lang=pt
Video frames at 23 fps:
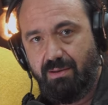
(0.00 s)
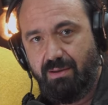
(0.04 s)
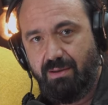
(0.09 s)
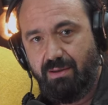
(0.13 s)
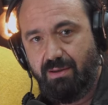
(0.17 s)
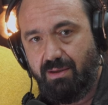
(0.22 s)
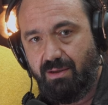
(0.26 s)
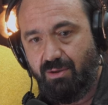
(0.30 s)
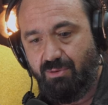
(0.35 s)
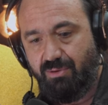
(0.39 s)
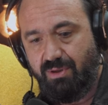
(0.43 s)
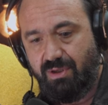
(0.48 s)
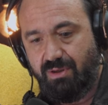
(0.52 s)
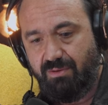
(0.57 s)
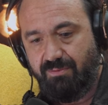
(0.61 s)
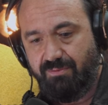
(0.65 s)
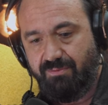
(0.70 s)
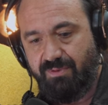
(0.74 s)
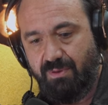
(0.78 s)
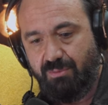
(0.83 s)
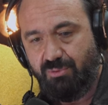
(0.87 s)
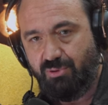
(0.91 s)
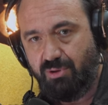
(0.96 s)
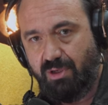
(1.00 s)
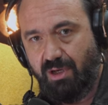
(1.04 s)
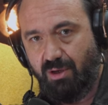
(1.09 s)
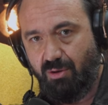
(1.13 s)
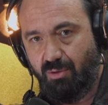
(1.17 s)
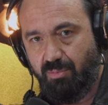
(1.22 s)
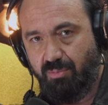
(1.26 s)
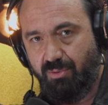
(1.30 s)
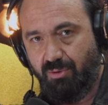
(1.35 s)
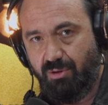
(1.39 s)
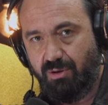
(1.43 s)
Eh, eu digo, vamos tocar
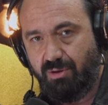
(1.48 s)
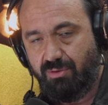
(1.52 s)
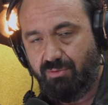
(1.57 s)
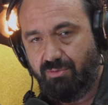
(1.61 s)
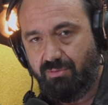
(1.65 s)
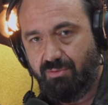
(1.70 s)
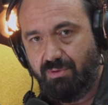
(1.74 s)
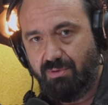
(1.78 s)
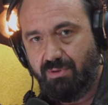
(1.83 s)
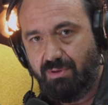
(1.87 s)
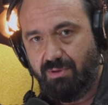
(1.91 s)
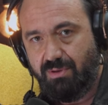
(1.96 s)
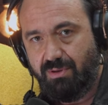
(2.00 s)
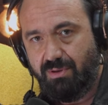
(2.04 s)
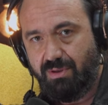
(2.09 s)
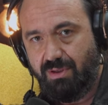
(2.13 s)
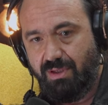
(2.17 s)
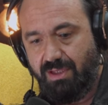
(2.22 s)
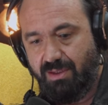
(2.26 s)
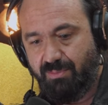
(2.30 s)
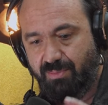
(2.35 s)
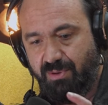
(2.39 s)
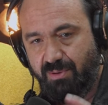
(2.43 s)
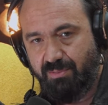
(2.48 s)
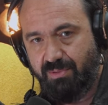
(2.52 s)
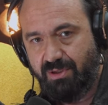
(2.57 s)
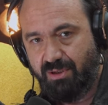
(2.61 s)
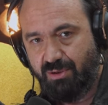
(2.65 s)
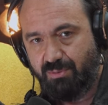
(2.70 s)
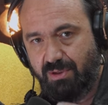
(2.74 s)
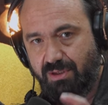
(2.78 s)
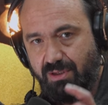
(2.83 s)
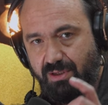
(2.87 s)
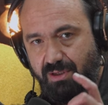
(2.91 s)
ao Porto. E a primeira
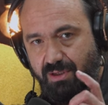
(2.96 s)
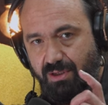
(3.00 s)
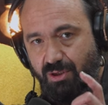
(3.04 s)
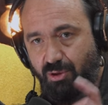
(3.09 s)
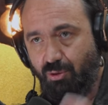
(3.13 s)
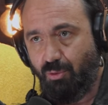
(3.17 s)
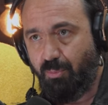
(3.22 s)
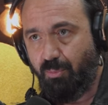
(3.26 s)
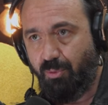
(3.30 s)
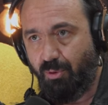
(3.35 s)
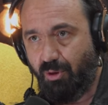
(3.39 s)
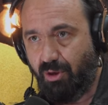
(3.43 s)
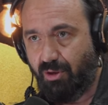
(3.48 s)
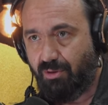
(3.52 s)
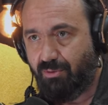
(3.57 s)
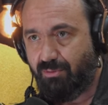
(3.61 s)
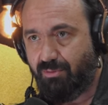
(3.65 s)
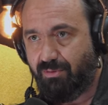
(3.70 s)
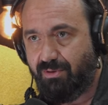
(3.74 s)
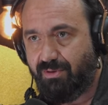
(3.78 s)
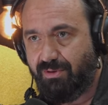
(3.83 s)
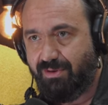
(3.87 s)
resposta, e o Porto?